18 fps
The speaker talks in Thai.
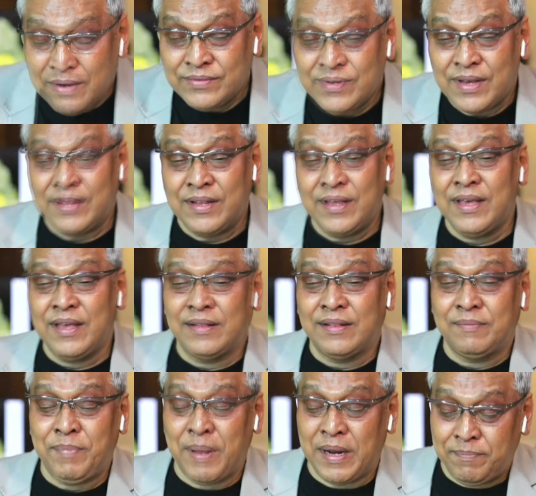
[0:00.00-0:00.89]
สิ่งที่
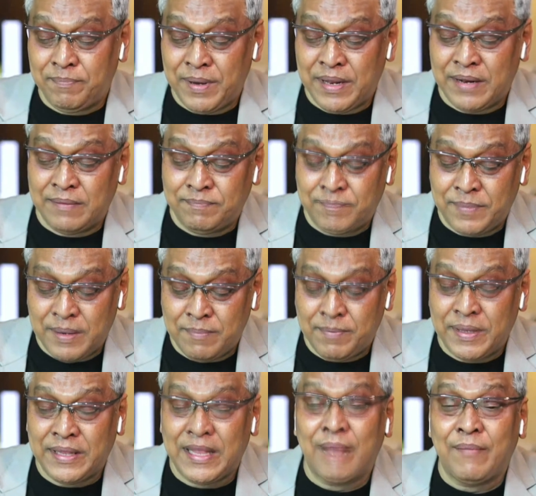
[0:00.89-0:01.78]
เป็นเป็นเป็น
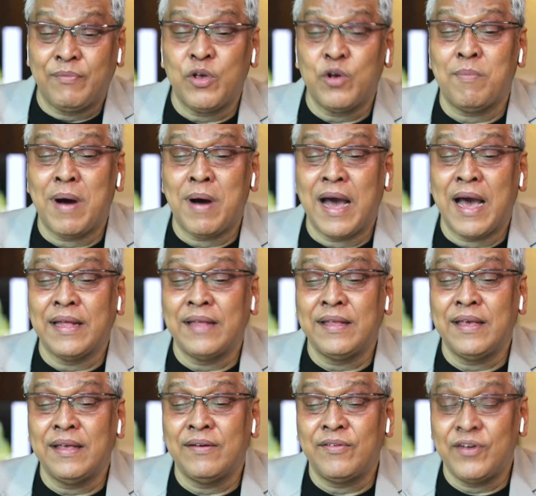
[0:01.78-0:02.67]
ไปตามนโยบาย
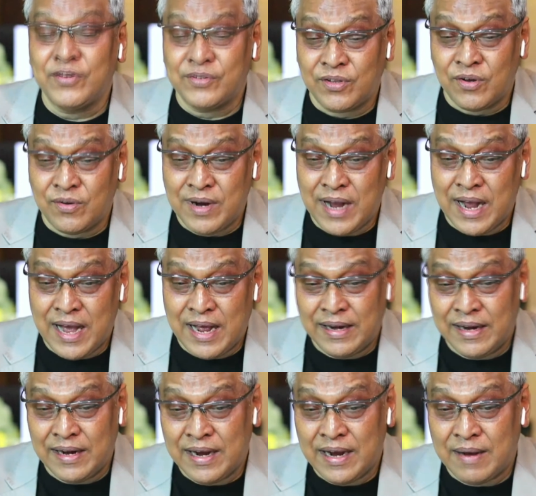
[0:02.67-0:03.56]
ที่ริชต้องการ
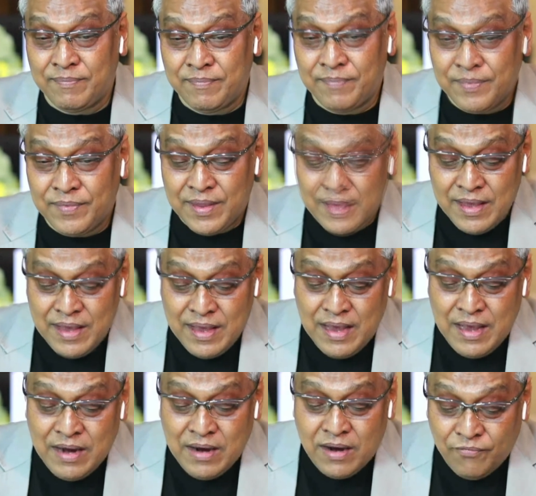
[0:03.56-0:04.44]
นะครับ
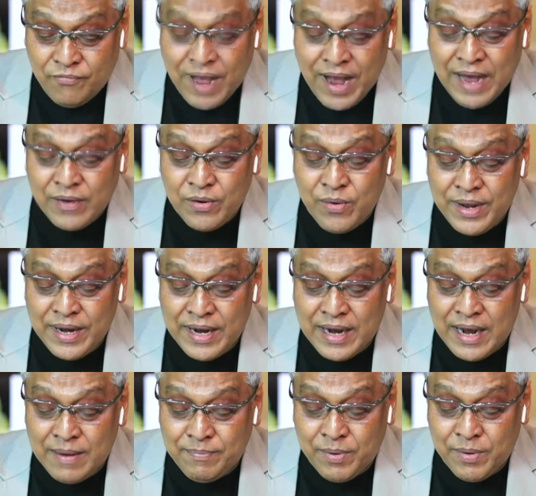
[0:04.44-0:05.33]
ก็ฝากด้วย
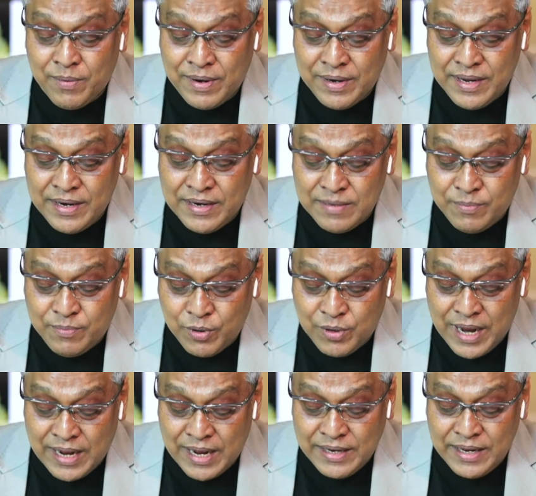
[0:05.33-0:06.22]
นะครับ เพราะว่านี่คือผ
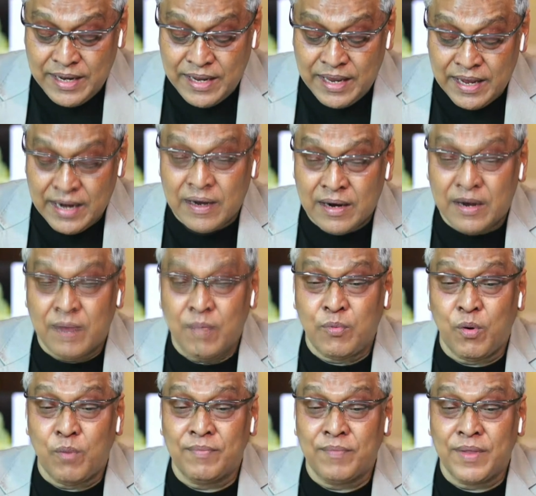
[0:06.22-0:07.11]
ลงานที่ดี แล้วก็
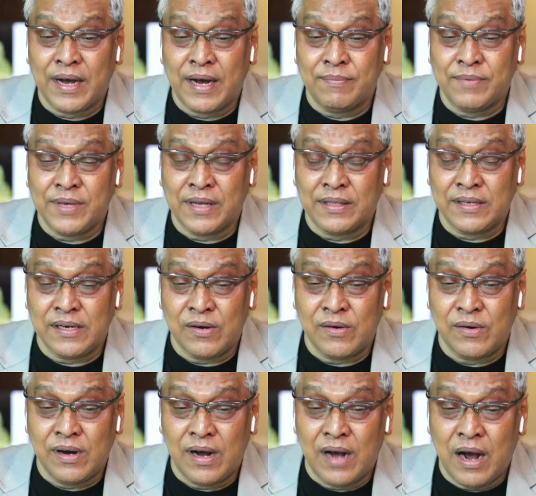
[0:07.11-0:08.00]
ผมนะครับจะถือ
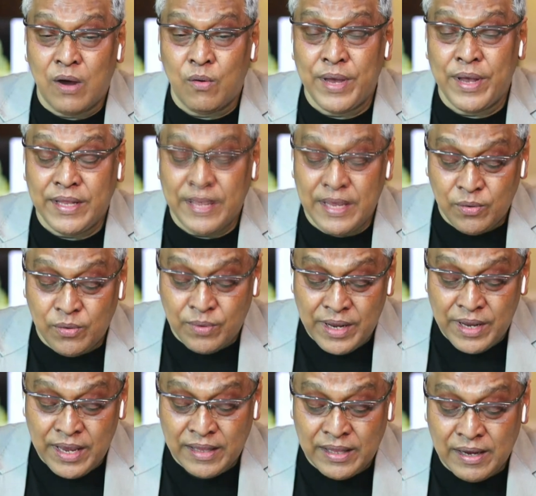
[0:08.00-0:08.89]
เอาเวทีตรง
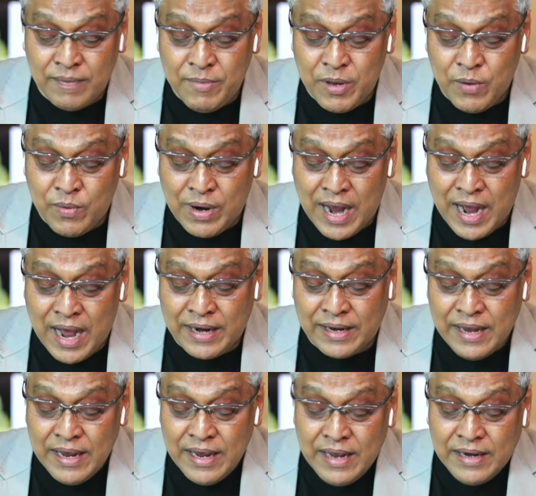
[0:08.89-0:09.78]
นี้ถ้ามีโอกาส
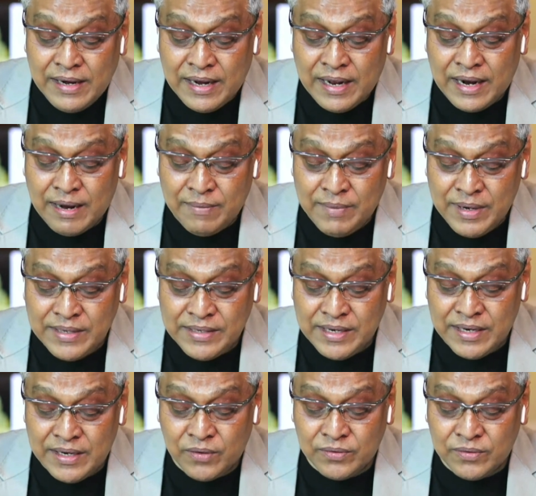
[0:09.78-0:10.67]
นะครับเรียน
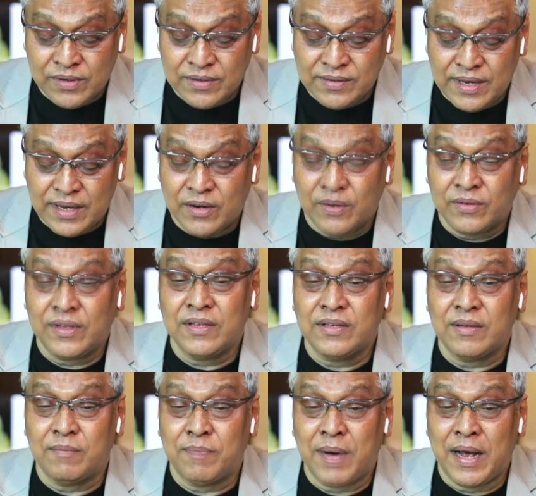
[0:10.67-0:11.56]
เชิญดรสิงห์ดร
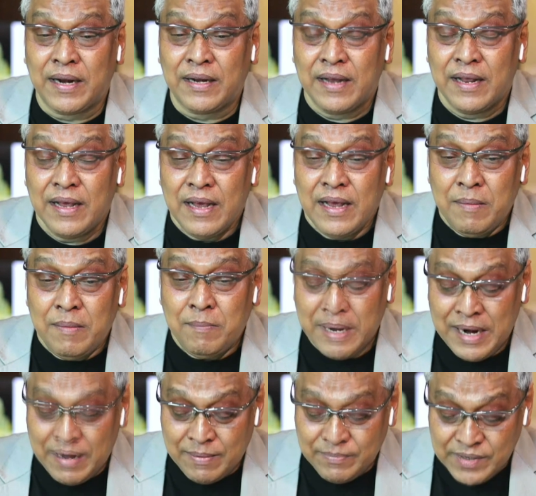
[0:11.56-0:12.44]
จิตพัฒน์
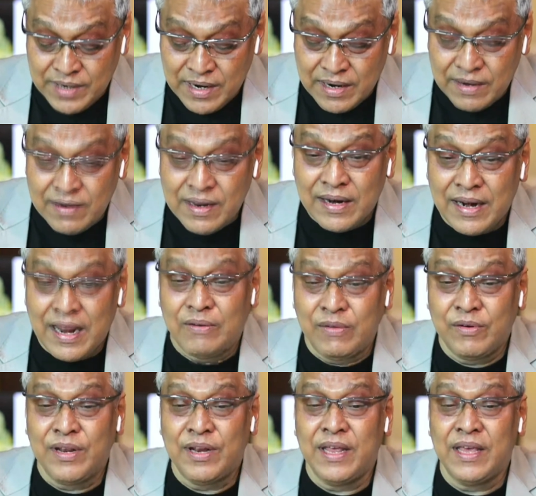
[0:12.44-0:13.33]
มานำเสนอเรื่องราว
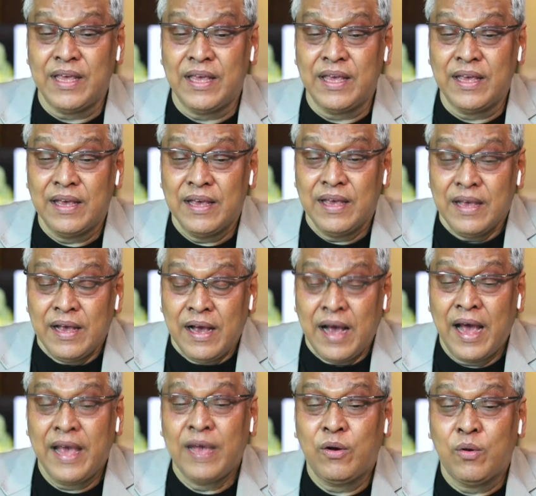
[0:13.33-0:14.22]

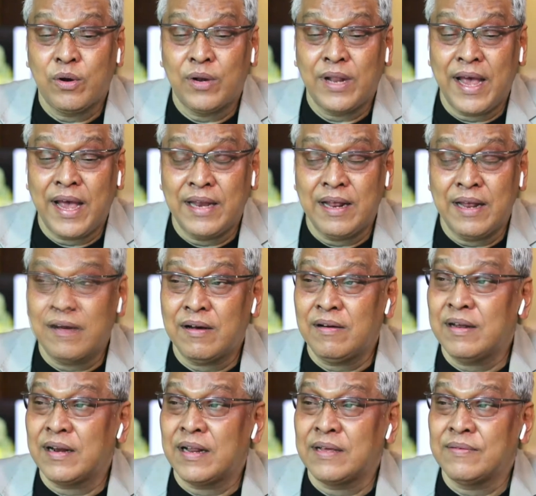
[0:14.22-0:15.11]
ดีๆ ให้คนไทยได้
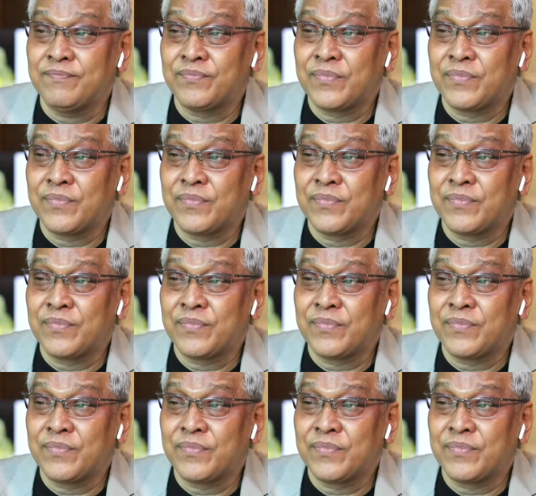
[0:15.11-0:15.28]
เขาเรียกอะไร